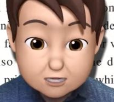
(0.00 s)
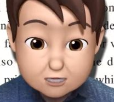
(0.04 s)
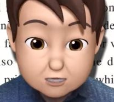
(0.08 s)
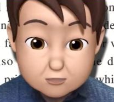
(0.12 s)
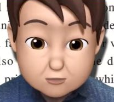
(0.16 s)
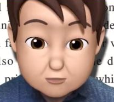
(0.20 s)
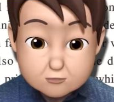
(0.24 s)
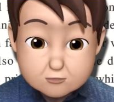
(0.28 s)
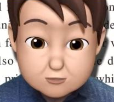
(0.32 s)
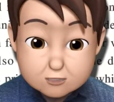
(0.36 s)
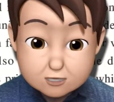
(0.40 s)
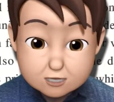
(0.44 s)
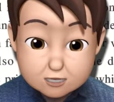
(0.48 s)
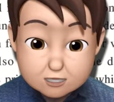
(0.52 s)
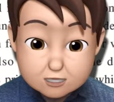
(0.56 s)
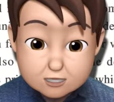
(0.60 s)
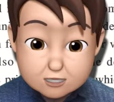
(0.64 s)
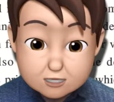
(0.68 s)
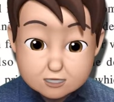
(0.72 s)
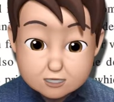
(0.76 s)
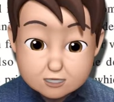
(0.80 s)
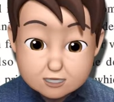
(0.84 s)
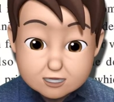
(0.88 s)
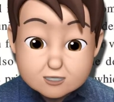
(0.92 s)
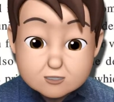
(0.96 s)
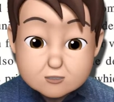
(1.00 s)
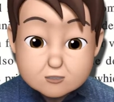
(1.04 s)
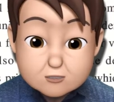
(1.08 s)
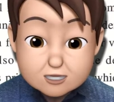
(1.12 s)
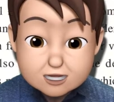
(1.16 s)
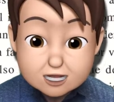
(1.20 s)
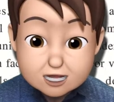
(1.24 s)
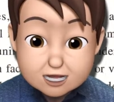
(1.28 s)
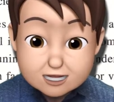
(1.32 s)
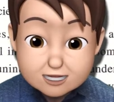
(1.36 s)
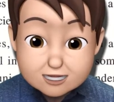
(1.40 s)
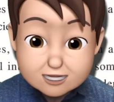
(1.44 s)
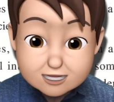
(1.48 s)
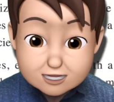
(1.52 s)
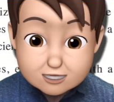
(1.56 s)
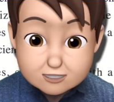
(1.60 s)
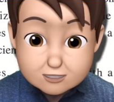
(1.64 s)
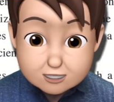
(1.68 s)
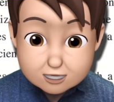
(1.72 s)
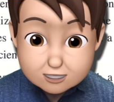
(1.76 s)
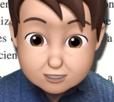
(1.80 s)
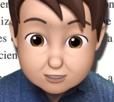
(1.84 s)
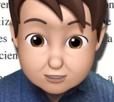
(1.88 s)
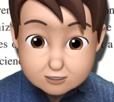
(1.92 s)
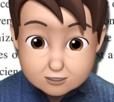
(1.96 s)
근데 이, 이것에 해당하는
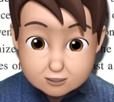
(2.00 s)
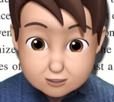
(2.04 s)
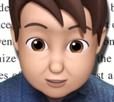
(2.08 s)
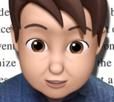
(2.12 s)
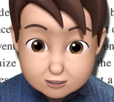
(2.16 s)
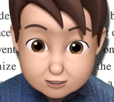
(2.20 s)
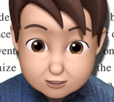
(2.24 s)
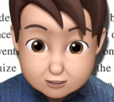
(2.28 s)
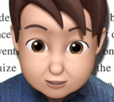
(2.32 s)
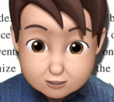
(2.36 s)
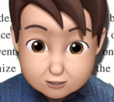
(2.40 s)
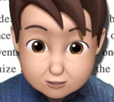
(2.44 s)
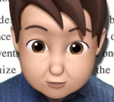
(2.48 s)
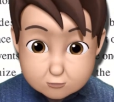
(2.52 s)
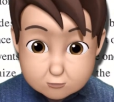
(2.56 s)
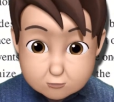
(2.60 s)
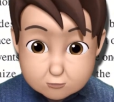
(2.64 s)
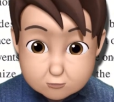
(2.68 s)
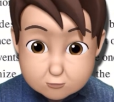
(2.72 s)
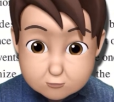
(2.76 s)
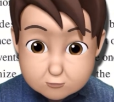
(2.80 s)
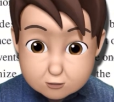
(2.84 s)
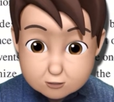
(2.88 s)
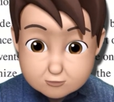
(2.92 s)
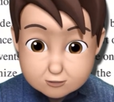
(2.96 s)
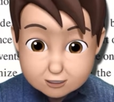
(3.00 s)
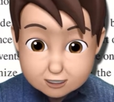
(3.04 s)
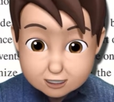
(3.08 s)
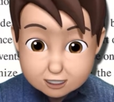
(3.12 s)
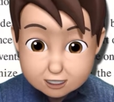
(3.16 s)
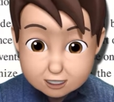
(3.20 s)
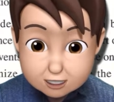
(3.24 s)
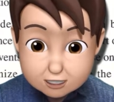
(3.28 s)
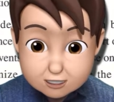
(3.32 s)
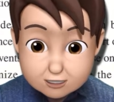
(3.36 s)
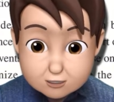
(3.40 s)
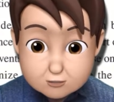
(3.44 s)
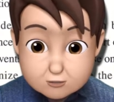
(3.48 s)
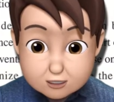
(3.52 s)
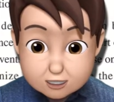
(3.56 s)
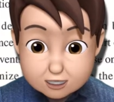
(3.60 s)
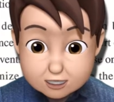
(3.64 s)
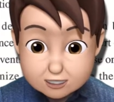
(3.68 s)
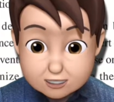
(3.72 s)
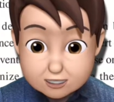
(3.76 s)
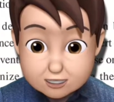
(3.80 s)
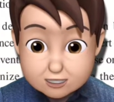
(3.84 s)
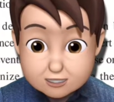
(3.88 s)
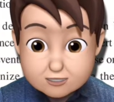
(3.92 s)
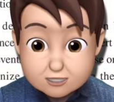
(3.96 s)
게 있니? 어, 여기 위에 이것에
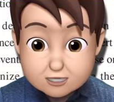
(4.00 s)
해당하는 게